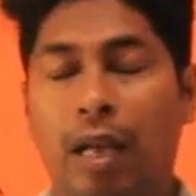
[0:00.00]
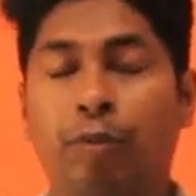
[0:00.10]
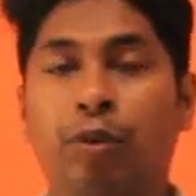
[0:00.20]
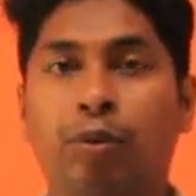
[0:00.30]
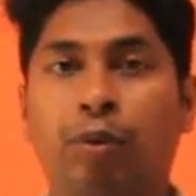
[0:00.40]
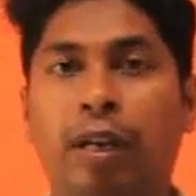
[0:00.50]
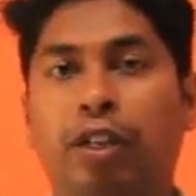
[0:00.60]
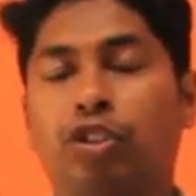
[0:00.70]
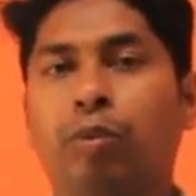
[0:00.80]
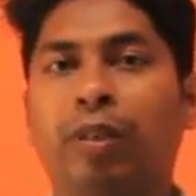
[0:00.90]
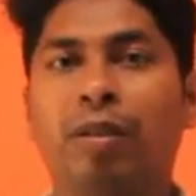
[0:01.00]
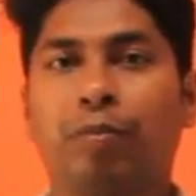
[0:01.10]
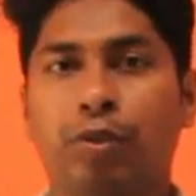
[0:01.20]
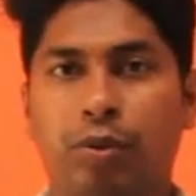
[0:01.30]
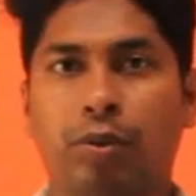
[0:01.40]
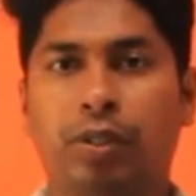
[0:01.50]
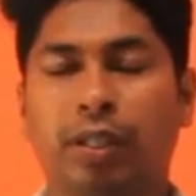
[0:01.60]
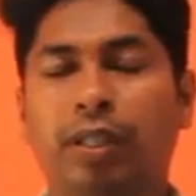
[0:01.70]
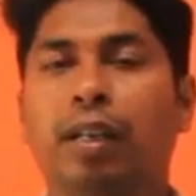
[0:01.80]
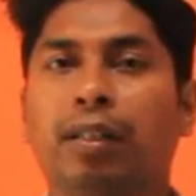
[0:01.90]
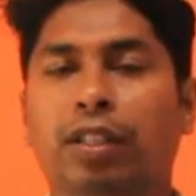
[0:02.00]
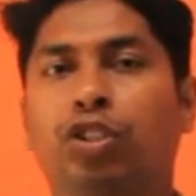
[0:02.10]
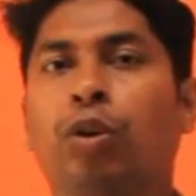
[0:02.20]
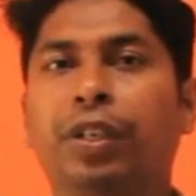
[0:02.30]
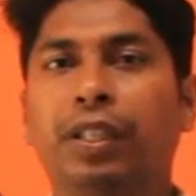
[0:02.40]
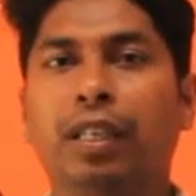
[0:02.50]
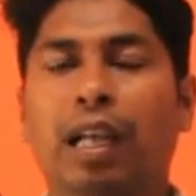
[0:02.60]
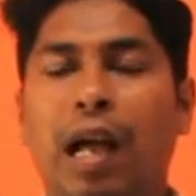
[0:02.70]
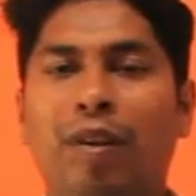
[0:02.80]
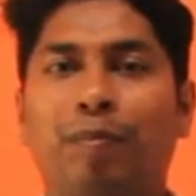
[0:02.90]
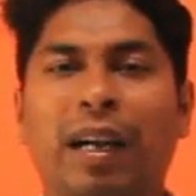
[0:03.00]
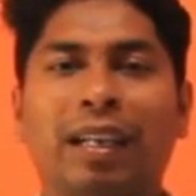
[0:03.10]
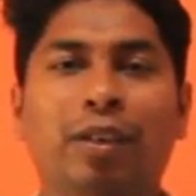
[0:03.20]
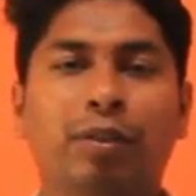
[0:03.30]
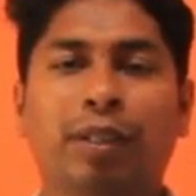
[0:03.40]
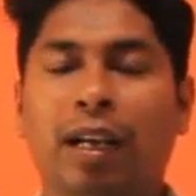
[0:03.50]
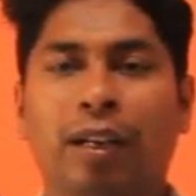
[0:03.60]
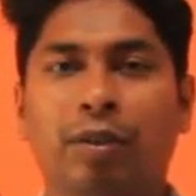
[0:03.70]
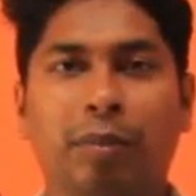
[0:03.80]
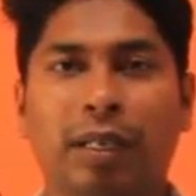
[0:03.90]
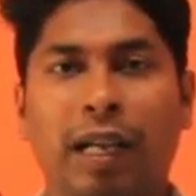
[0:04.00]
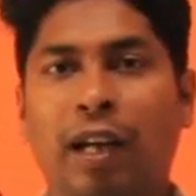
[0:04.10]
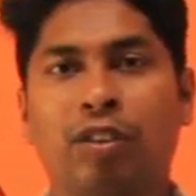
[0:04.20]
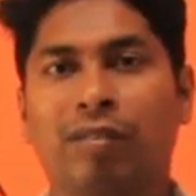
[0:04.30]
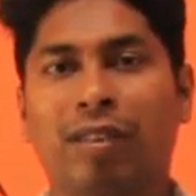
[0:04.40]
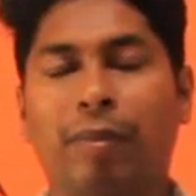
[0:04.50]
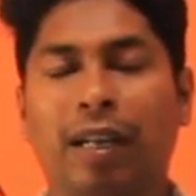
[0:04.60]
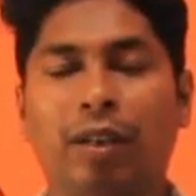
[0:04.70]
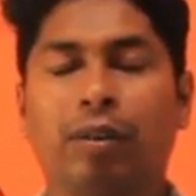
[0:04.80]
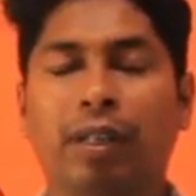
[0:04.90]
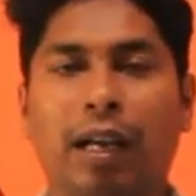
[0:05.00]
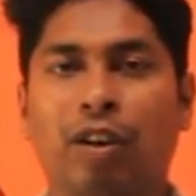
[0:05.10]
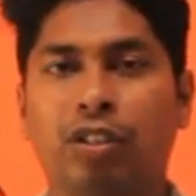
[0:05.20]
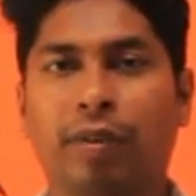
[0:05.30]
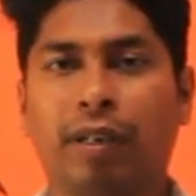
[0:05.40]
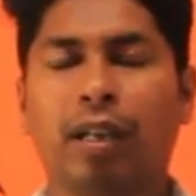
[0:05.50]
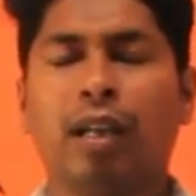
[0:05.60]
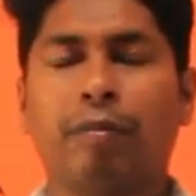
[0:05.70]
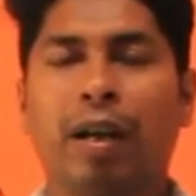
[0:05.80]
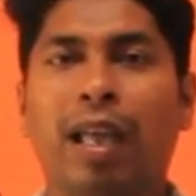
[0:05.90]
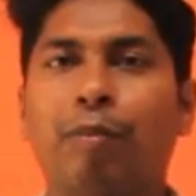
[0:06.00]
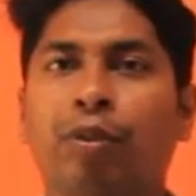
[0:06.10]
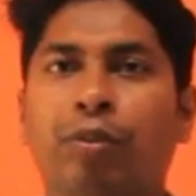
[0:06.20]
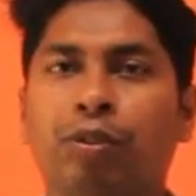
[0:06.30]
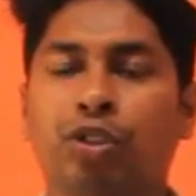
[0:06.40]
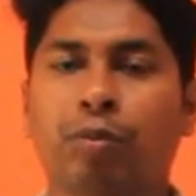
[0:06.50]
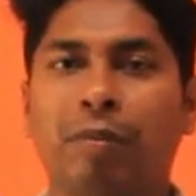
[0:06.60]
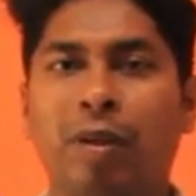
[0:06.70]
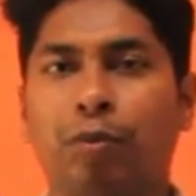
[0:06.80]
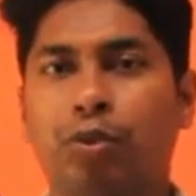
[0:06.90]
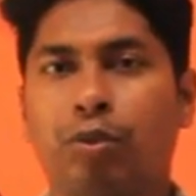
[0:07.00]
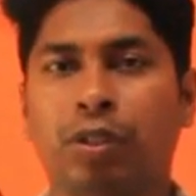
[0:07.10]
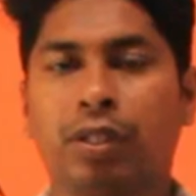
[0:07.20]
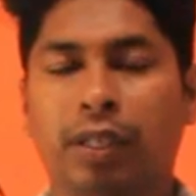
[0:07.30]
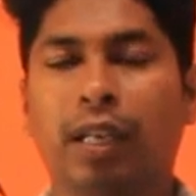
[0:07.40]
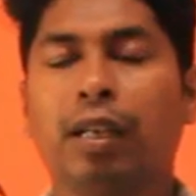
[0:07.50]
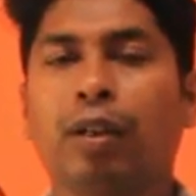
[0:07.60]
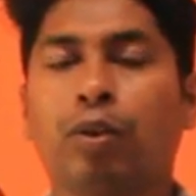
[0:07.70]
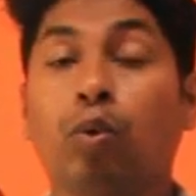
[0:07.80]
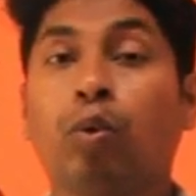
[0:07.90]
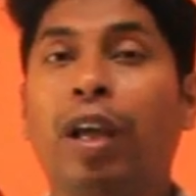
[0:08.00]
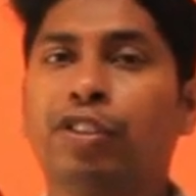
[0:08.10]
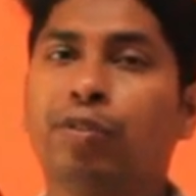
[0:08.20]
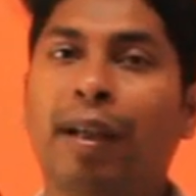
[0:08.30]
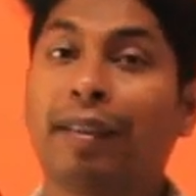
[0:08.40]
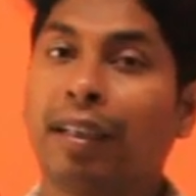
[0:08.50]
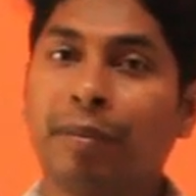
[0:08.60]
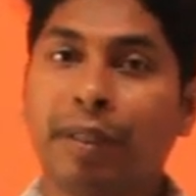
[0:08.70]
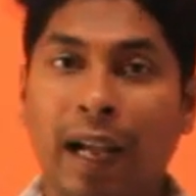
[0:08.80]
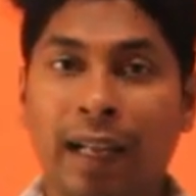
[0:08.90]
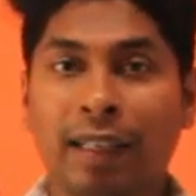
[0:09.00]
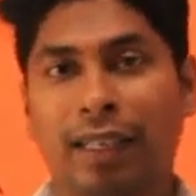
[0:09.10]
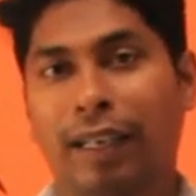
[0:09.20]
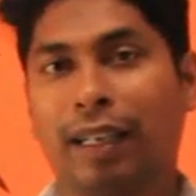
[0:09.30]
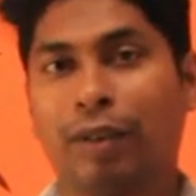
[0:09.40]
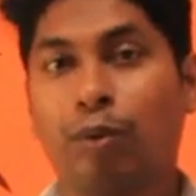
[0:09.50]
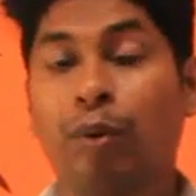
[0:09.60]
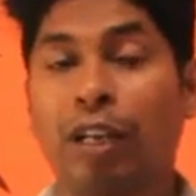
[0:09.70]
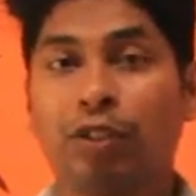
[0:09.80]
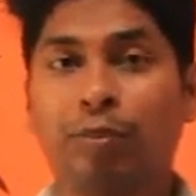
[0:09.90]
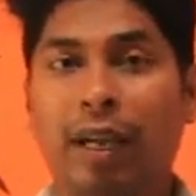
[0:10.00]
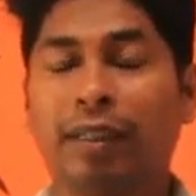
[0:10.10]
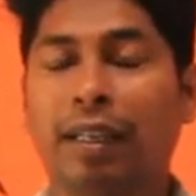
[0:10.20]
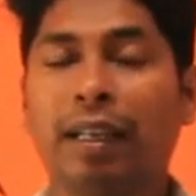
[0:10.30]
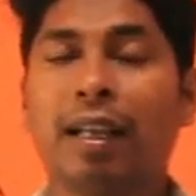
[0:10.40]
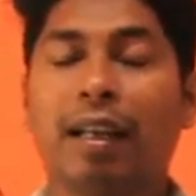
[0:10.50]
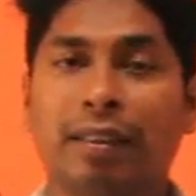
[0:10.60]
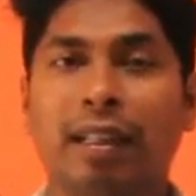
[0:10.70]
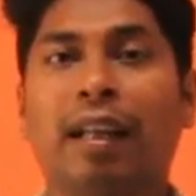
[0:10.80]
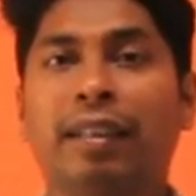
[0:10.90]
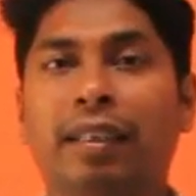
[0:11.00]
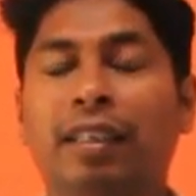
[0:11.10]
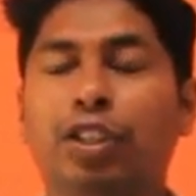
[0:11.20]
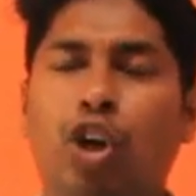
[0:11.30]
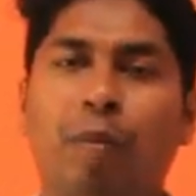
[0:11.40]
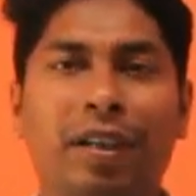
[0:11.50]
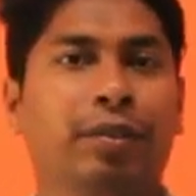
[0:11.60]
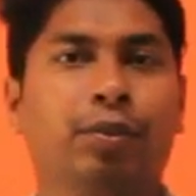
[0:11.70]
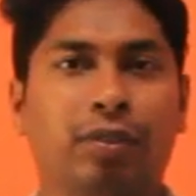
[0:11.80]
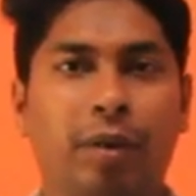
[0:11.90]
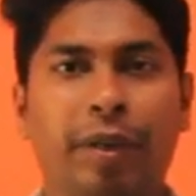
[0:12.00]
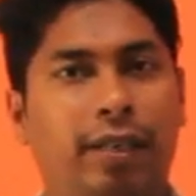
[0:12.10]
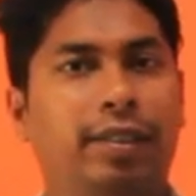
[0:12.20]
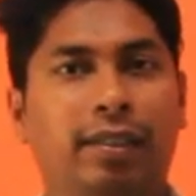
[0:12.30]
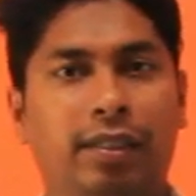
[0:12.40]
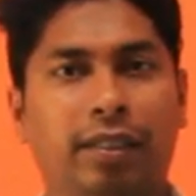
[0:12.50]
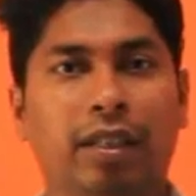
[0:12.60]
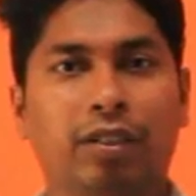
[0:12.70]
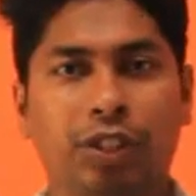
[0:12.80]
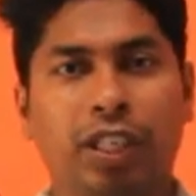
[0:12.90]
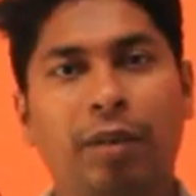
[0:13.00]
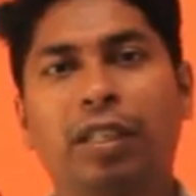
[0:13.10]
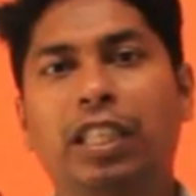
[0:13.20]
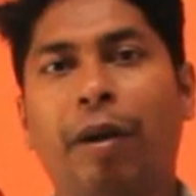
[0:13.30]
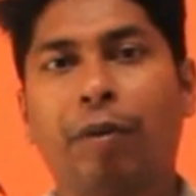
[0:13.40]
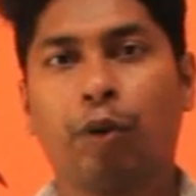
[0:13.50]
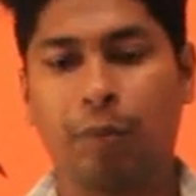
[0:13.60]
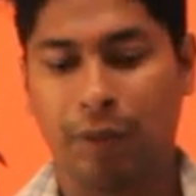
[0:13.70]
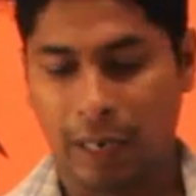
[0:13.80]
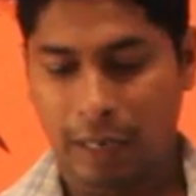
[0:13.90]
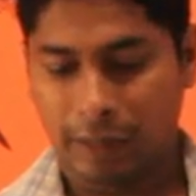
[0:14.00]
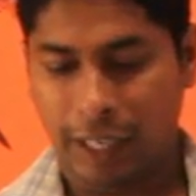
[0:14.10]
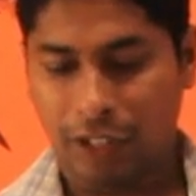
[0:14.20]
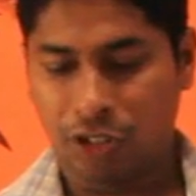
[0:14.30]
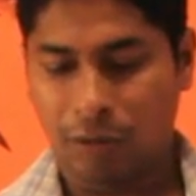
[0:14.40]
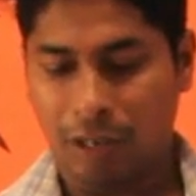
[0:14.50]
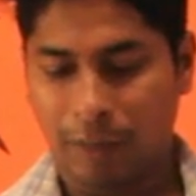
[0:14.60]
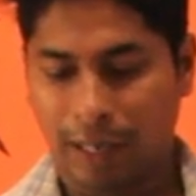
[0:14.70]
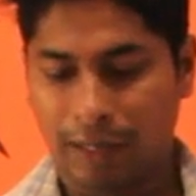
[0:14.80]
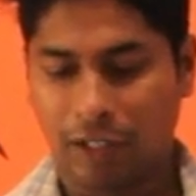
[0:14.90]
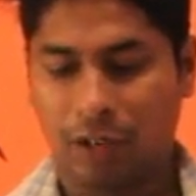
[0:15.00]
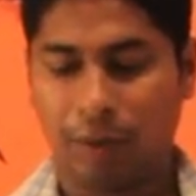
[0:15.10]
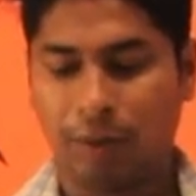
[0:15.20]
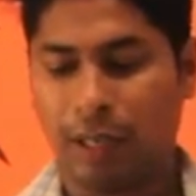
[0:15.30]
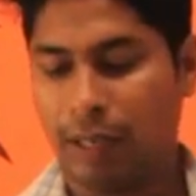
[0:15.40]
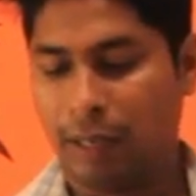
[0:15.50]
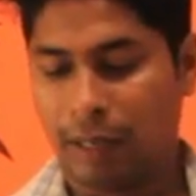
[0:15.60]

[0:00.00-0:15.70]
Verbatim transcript: এমন কোনো একটা ছবি আমি পোস্ট করছি যে ছবিটি আমার বাড়ির লোক দেখানো মানে দেখানো যাবে না বাড়ির লোককে দেখানো যাবে না বা এমন কোনো ছবি আমরা পোস্ট করছি যেটা কোনো একজন ব্যক্তিকে আমি দেখাতে চাই না কোনো একজন ব্যক্তিকে না দেখিয়ে সবাই দেখুক আমি এটা চাইছি তো সেটা আপনি কিভাবে করবেন সেটার জন্য আপনাকে যেতে হবে কোথায়